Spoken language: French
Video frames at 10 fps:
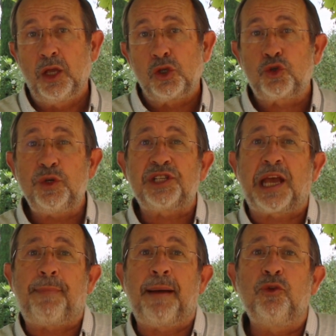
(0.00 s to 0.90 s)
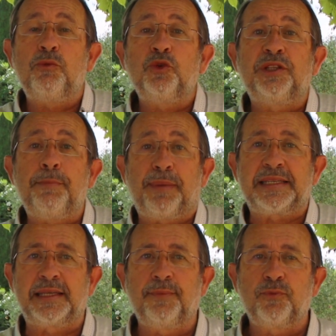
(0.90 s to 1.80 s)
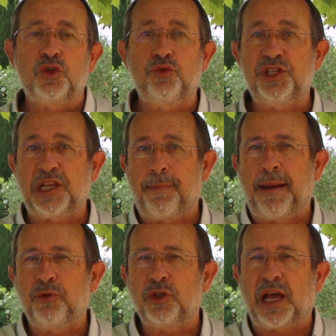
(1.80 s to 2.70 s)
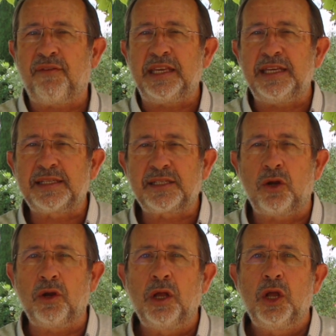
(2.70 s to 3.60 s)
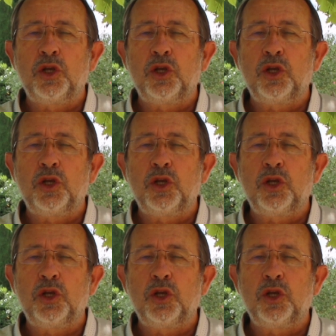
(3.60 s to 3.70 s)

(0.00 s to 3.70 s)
Suis-je capable de me dépasser Suis-je capable de travailler seul